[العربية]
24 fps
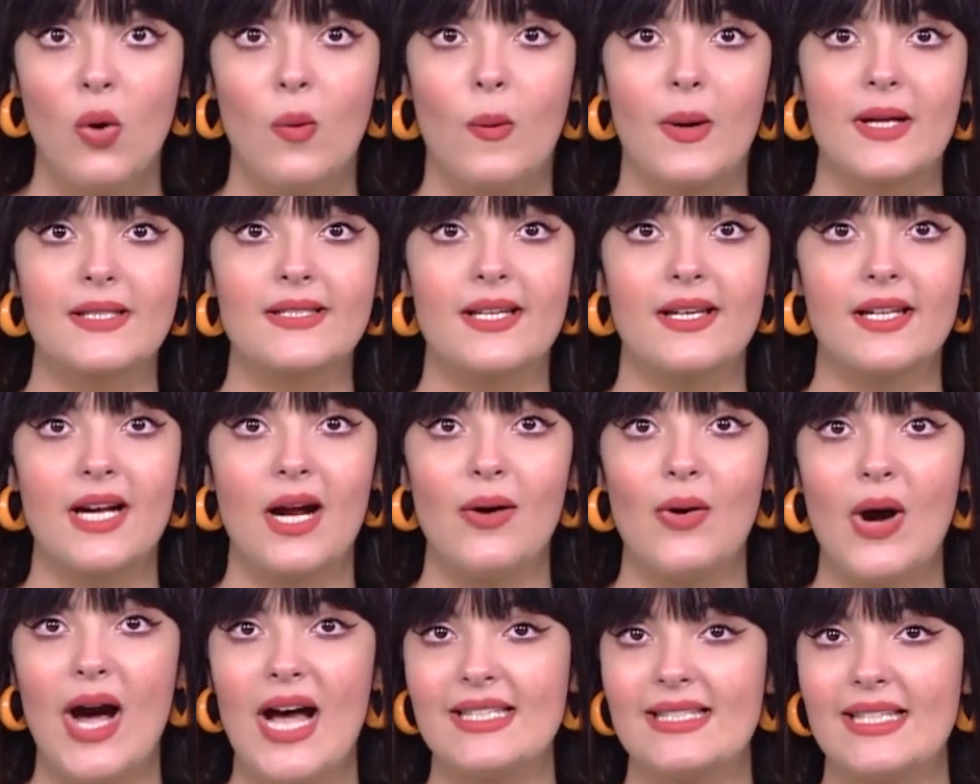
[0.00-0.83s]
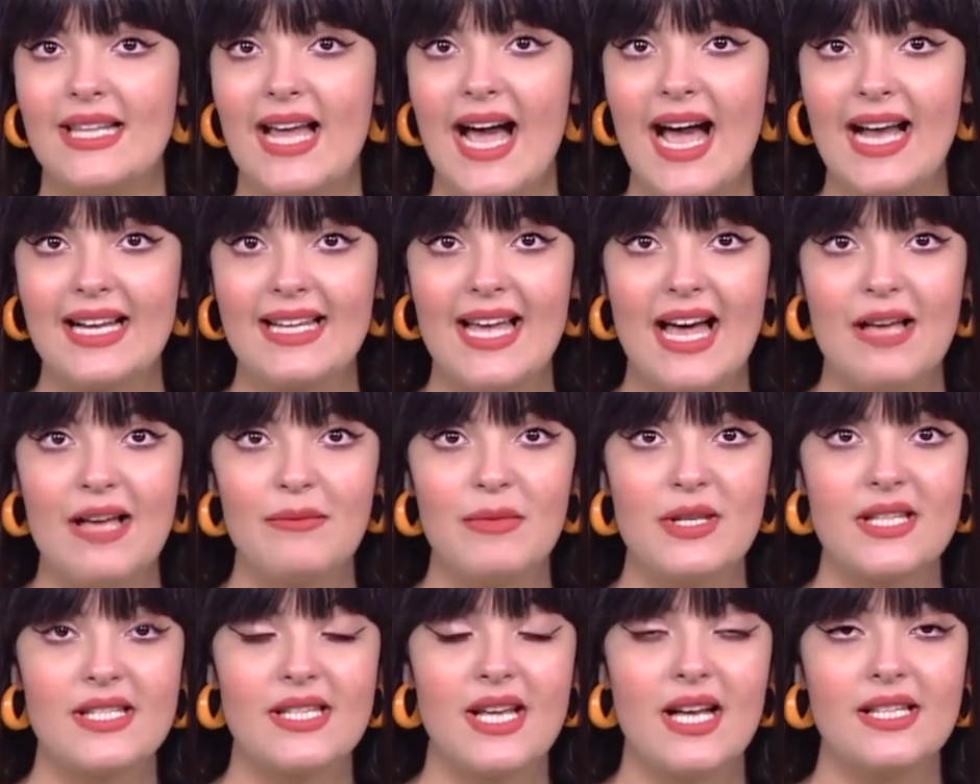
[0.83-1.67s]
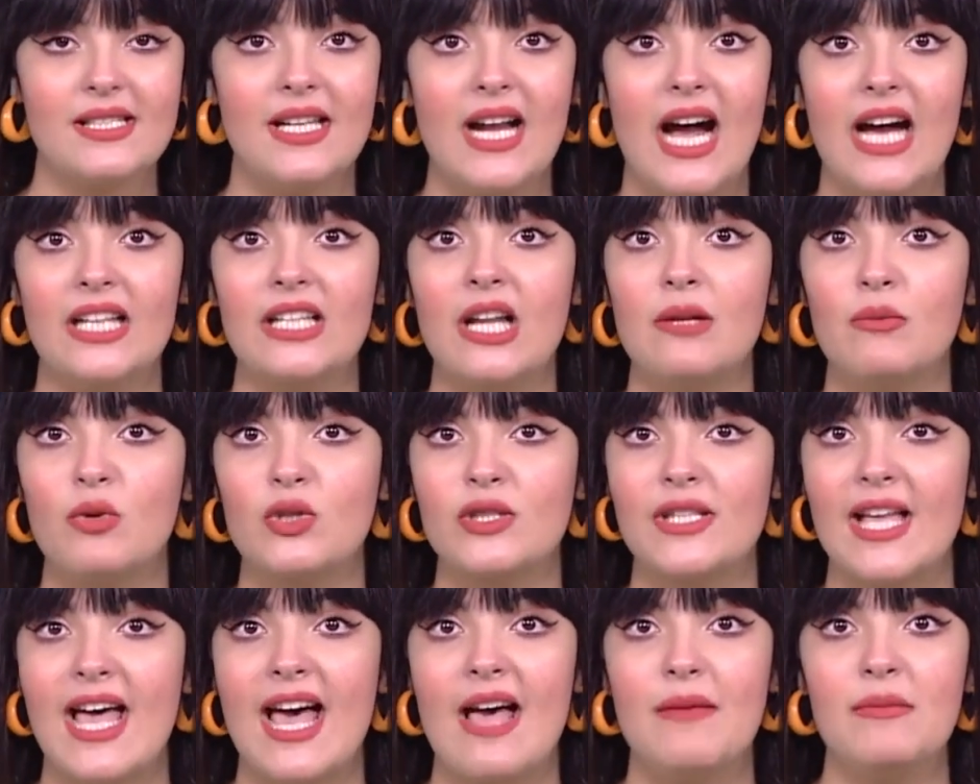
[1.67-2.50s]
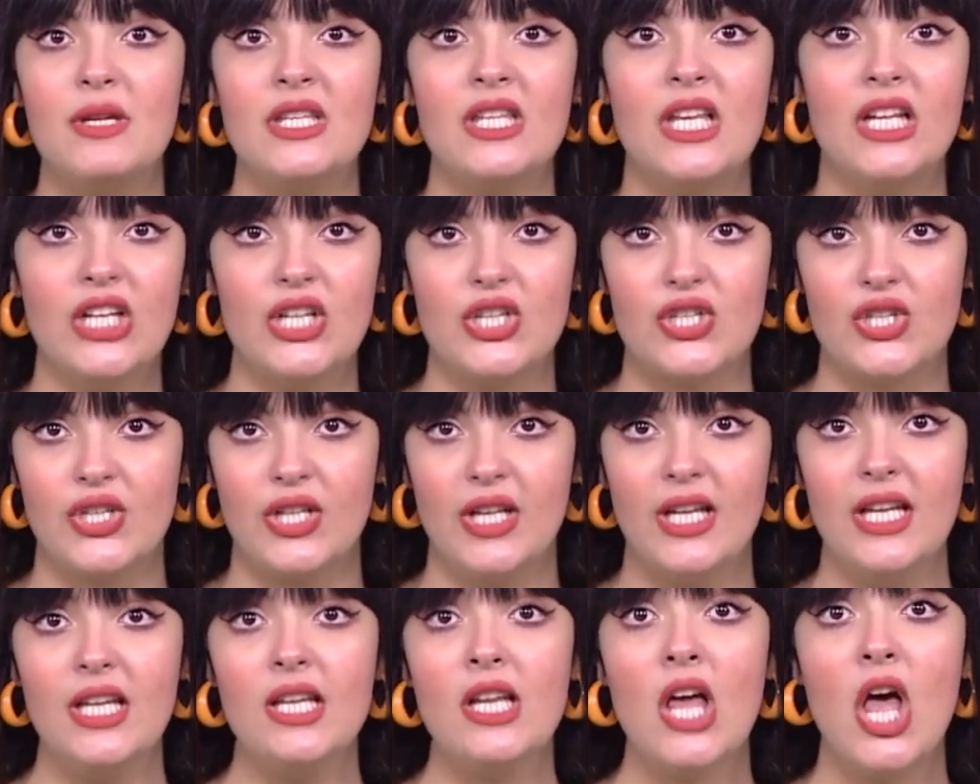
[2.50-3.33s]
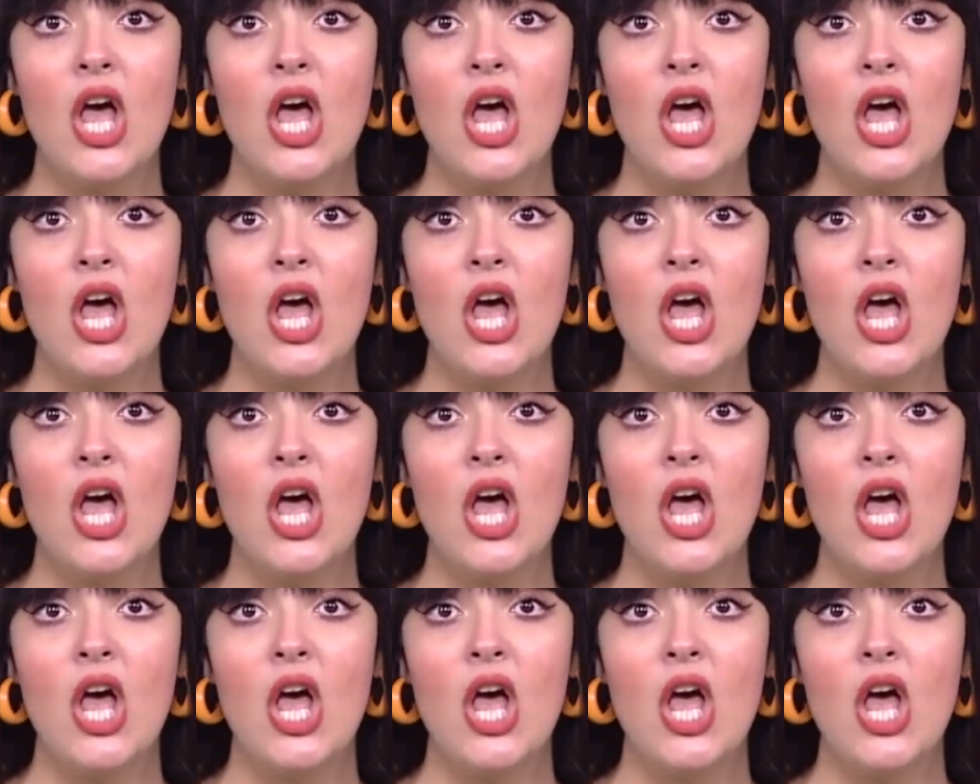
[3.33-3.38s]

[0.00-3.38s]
وتراوحت الأحكام الصادرة على المتهمين العشرين